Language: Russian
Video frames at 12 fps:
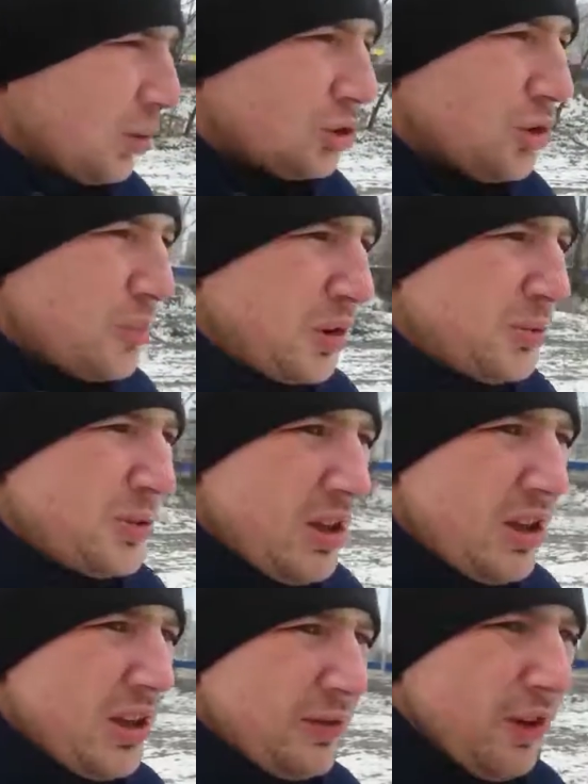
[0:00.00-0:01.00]
А лучше
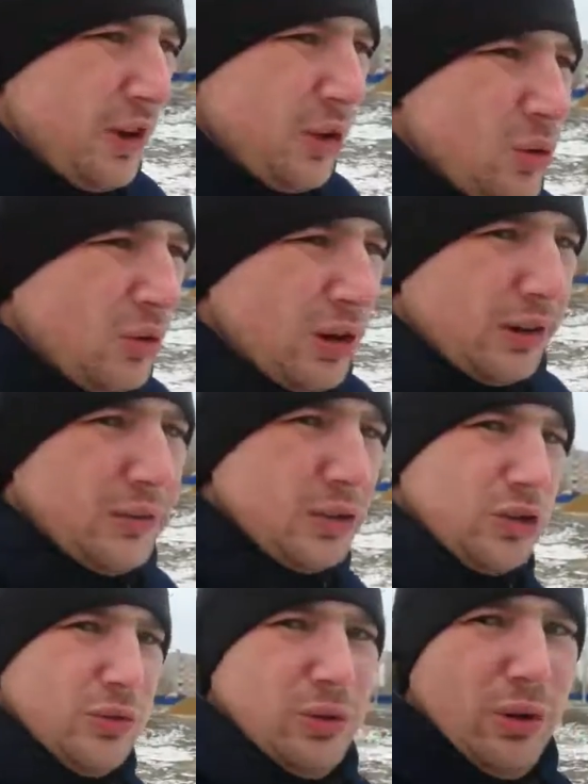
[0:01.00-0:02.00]
посмотрите вокруг, как
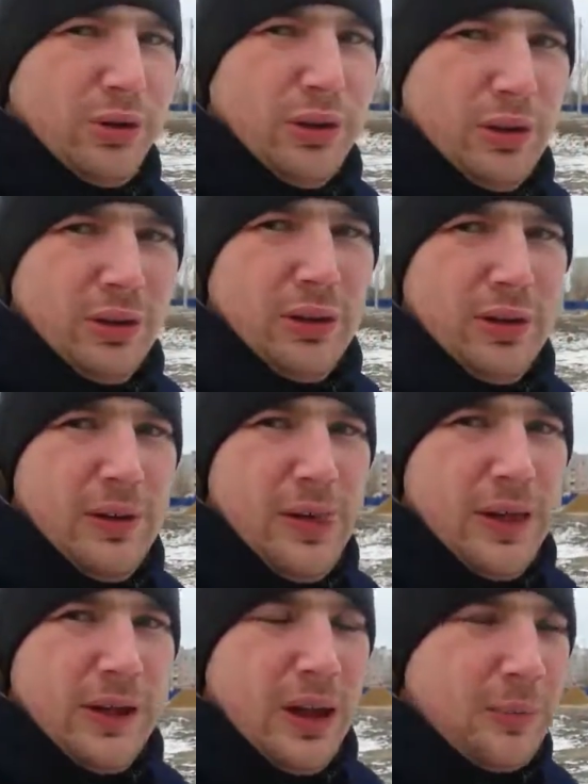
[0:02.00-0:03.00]
вы живете.
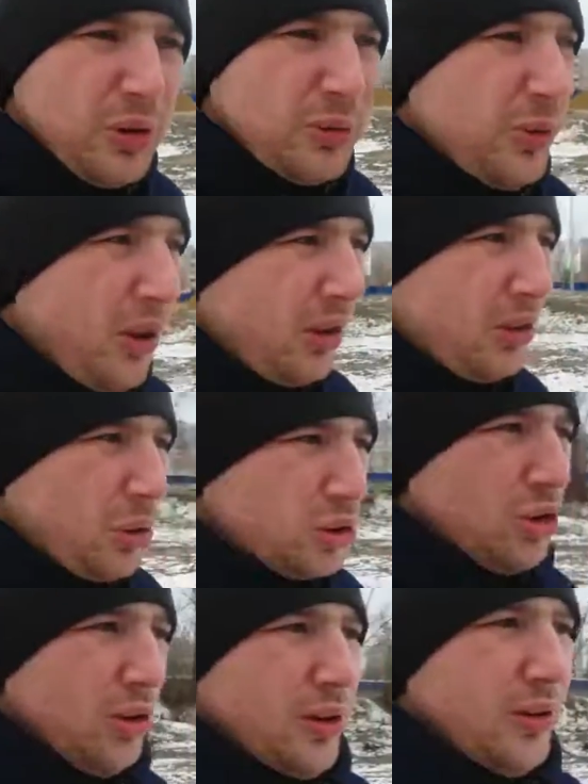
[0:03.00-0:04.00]
И посмотрите то,
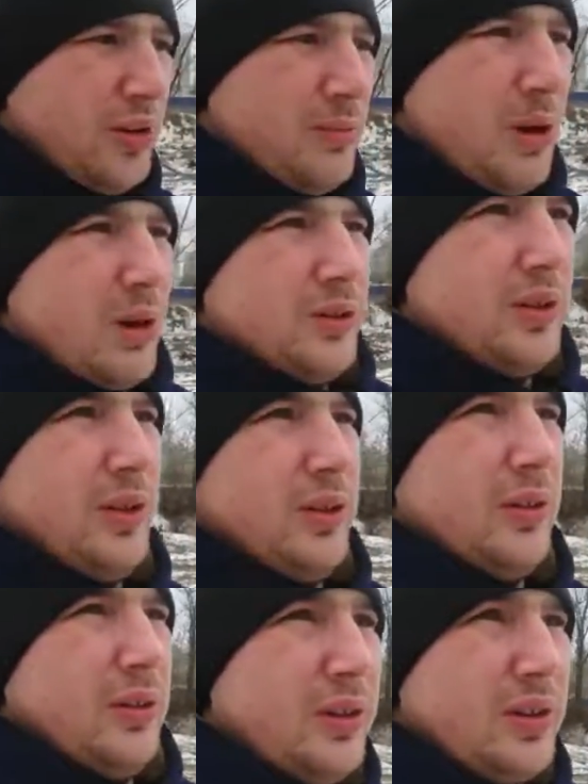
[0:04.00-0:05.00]
что я снимаю
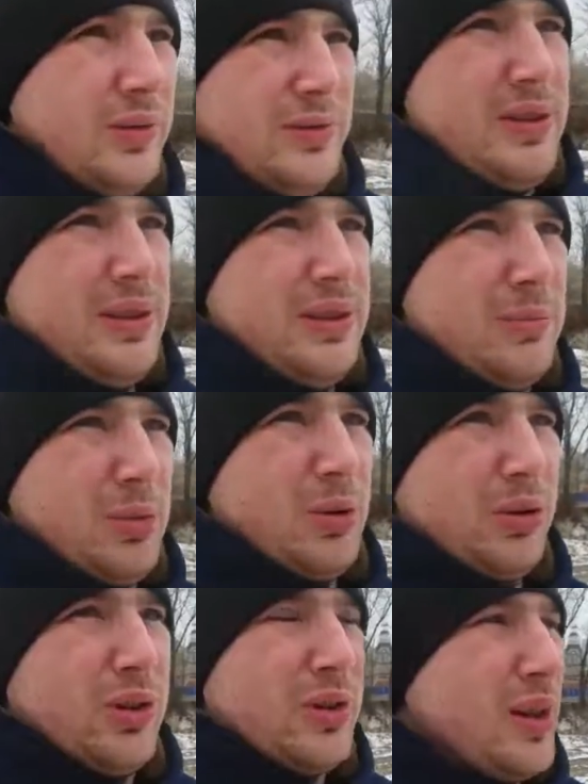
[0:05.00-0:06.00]
здесь. И сравните
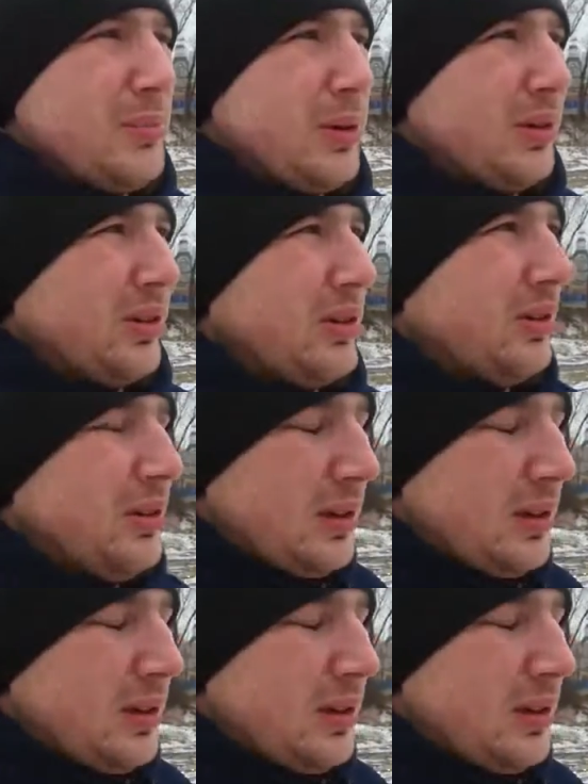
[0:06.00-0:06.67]
просто-напросто.